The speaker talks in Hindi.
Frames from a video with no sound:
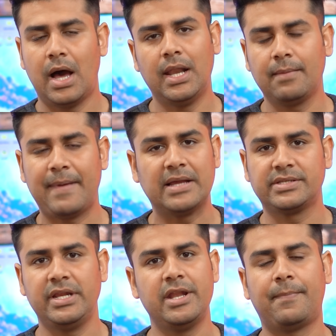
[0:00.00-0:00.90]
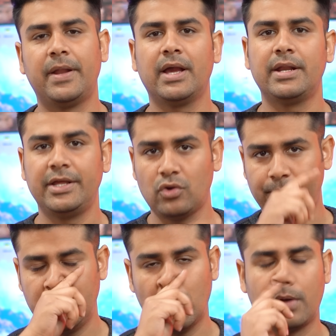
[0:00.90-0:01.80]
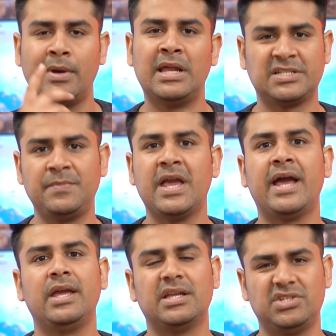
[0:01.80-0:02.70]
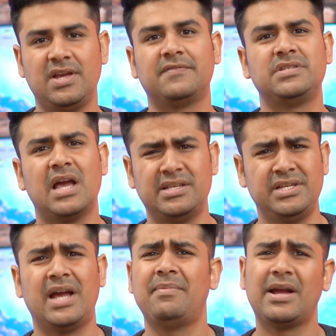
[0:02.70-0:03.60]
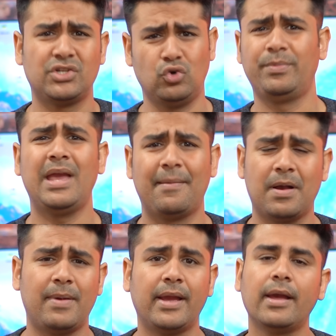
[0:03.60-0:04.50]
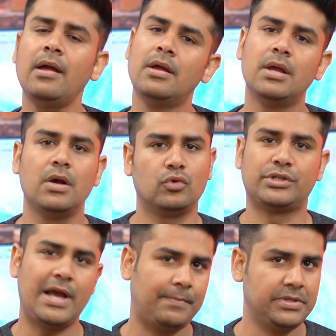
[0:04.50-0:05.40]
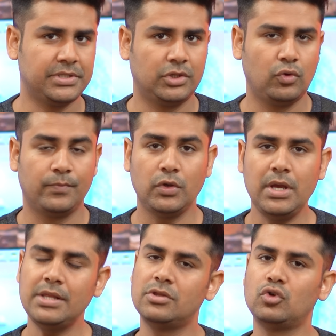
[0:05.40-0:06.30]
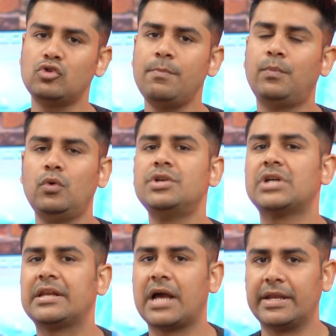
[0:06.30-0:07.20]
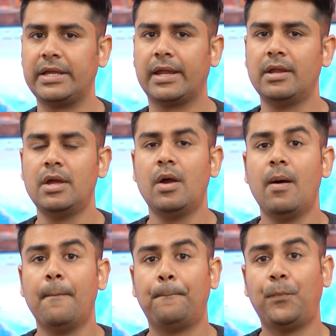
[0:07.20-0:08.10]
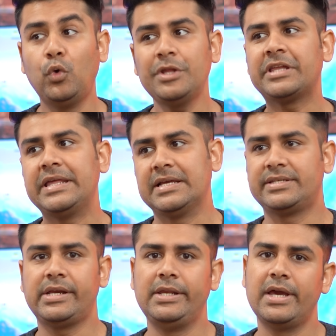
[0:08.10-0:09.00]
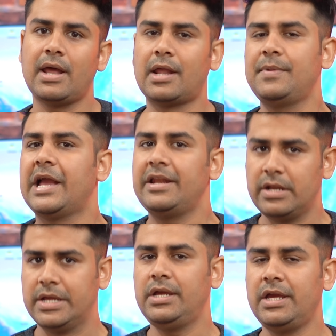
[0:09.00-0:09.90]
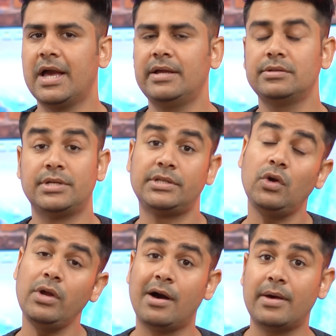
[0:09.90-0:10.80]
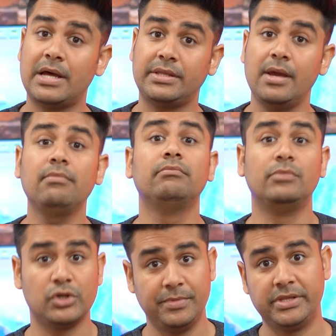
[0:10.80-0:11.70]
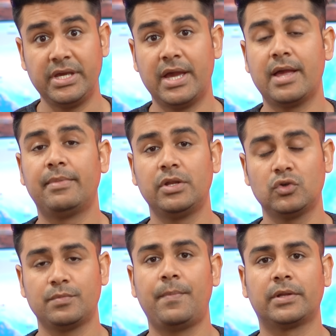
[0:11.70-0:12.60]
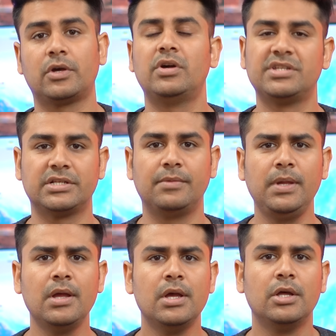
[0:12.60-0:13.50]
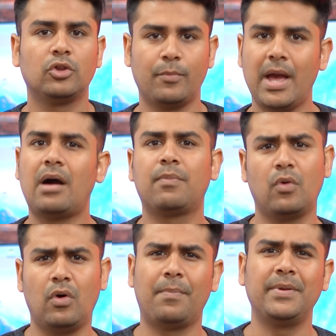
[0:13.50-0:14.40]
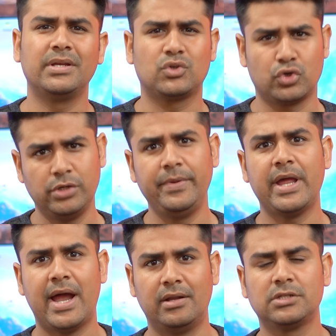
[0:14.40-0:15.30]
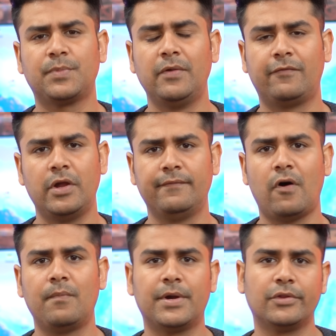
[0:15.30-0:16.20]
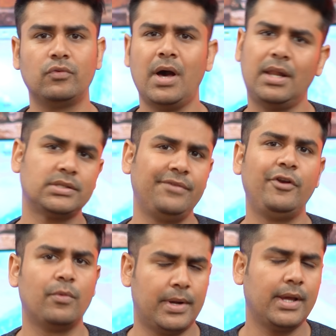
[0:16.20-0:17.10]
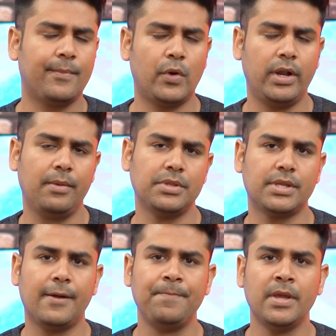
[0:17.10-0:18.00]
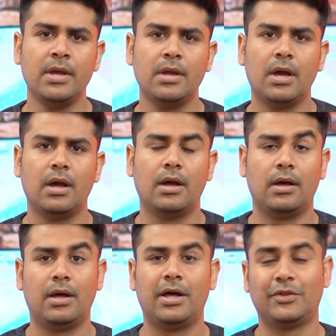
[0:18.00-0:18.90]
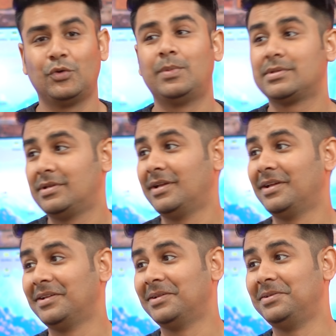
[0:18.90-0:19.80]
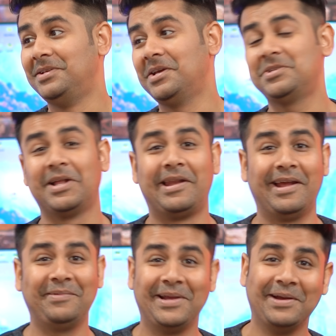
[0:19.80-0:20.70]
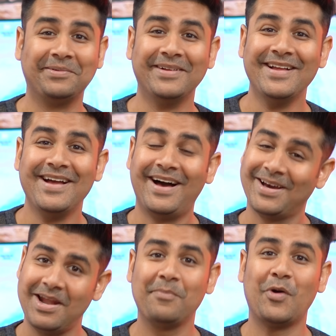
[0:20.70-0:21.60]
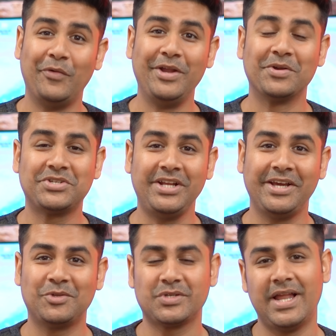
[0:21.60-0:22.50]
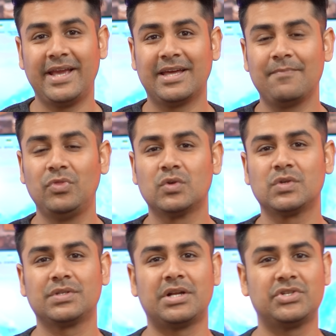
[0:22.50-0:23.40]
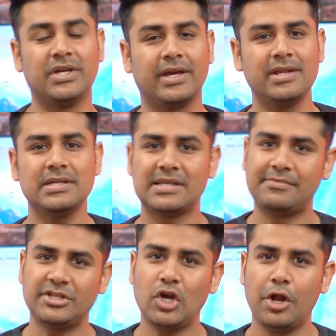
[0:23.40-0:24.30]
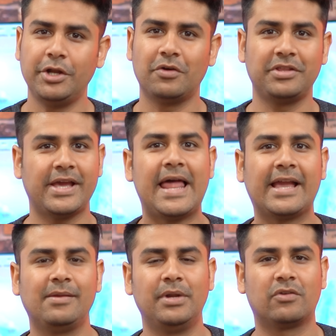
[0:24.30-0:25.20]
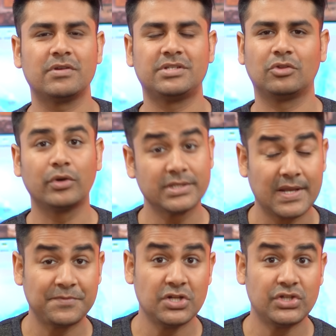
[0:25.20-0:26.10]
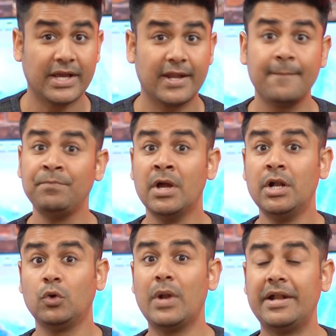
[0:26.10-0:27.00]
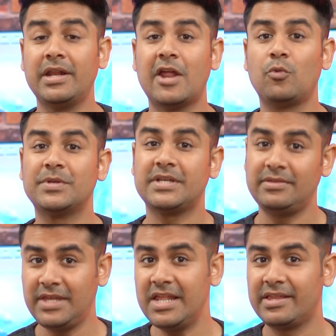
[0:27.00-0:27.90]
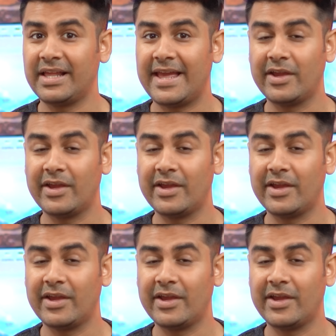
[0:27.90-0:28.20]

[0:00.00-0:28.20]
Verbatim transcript: अलग बैंक से लेना पड़ेगा नहीं तो अपने नॉर्मल एस बी आई एच डी एफ सी आई सी आई बैंक जो भी आपका बैंक है उससे आप ले सकते हो तो ये दोस्तों पूरी जानकारी है पूरे तरीके से क्लियर आरबीआई ने नहीं किया है जैसे कोई खबर आती है मुझे मिलती है या मैं न्यूज़ में पढ़ता हूँ जैसे भी तो मैं आपको अपने सोशल मीडिया हैंडल्स पर इन्फॉर्म कर दूंगा अलग से वीडियो बनाने का पॉइंट नहीं बनता आ, तो बस यही चल रहा है भाई अब अगर आपको वीडियो अच्छी लगी तो उसे लाइक करें अपने दोस्तों के साथ शेयर करें साइबर सिक्योरिटी और इथिकल हैकिंग में इंटरेस्ट है तो डिस्क्रिप्शन चेक करें टू नाइन्टी नाइन रुपीज़ के तीन इथिकल